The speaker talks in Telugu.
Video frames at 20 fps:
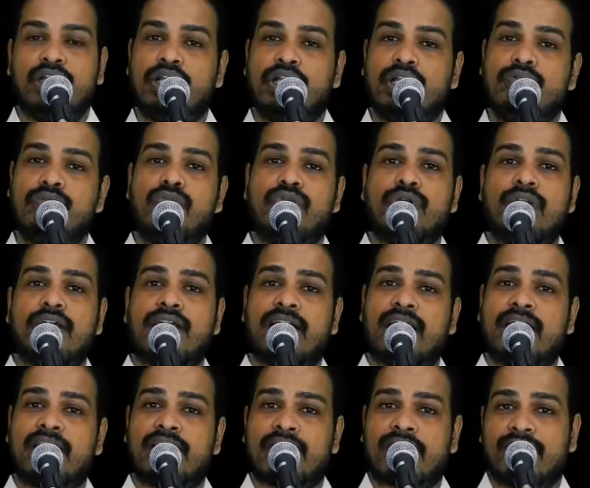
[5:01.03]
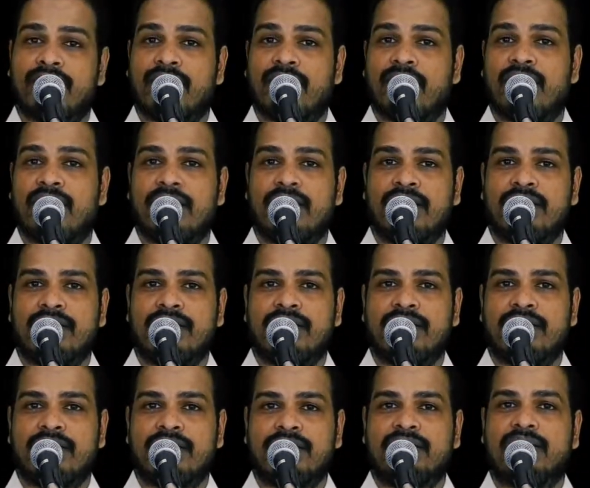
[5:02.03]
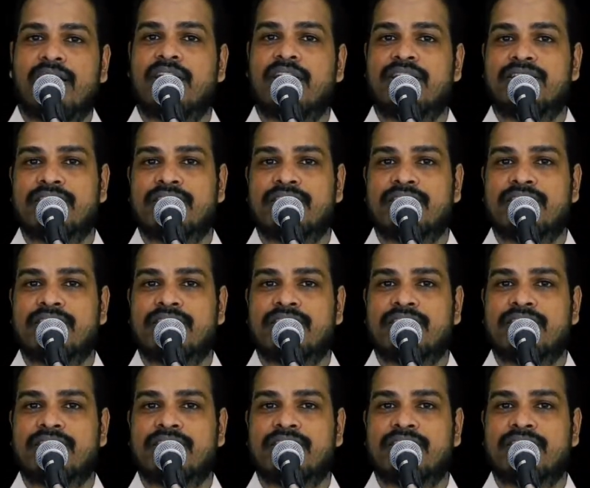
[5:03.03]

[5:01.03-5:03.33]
నీవు కూడా కలెక్టర్ అవ్వాలంటే ఎలా